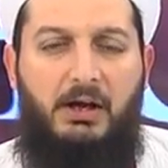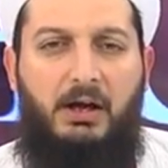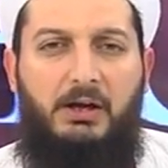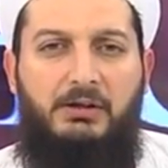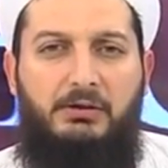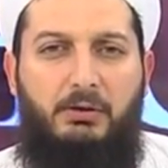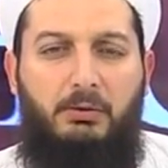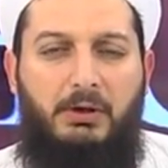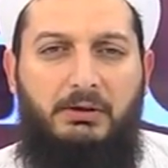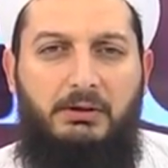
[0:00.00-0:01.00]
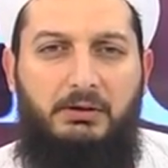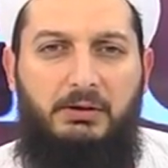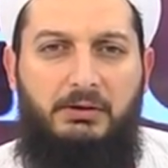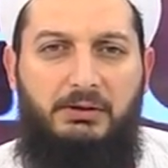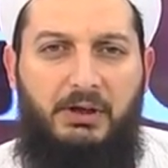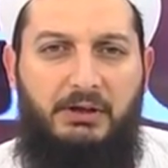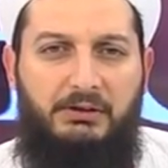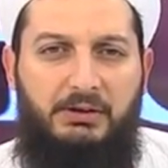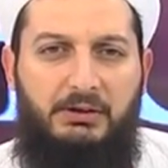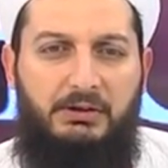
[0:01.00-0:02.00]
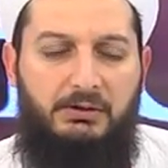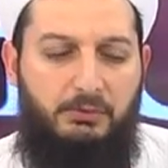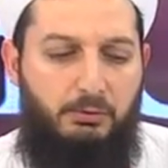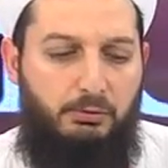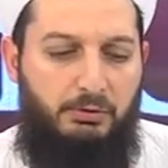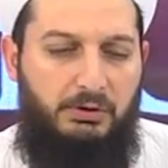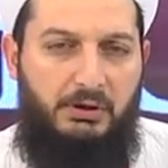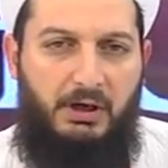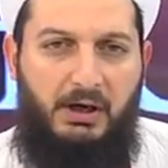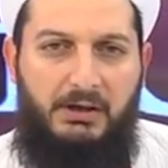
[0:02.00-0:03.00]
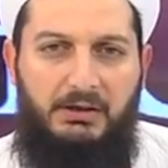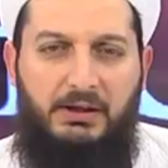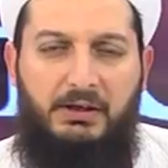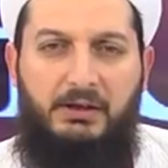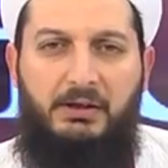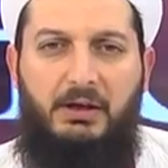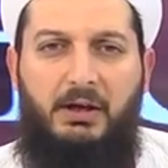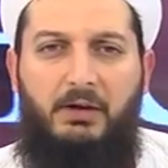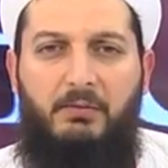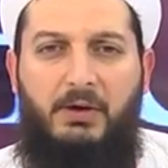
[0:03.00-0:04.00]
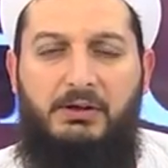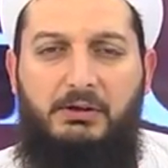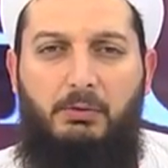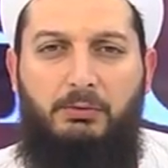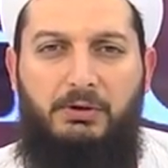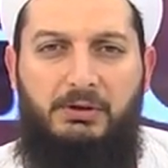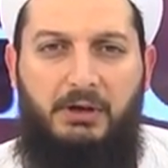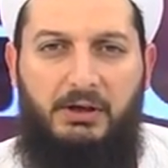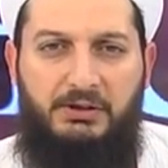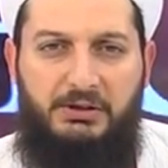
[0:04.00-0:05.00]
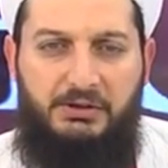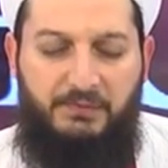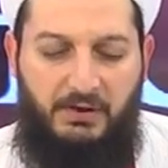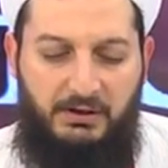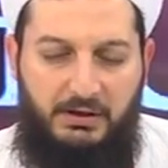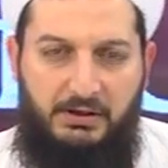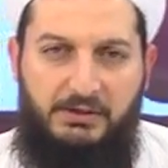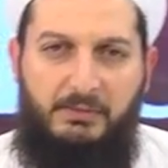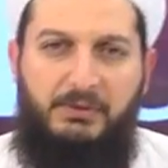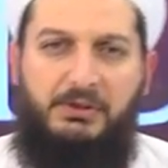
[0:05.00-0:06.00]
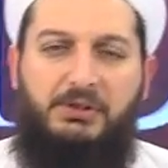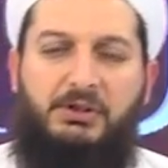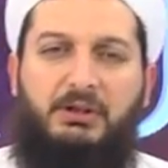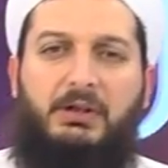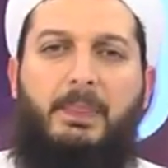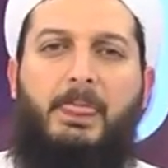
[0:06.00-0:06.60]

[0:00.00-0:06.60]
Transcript: Hasta olan yakınları, çocukları, aileleri varsa onların acil şifalar nasip etsin inşallah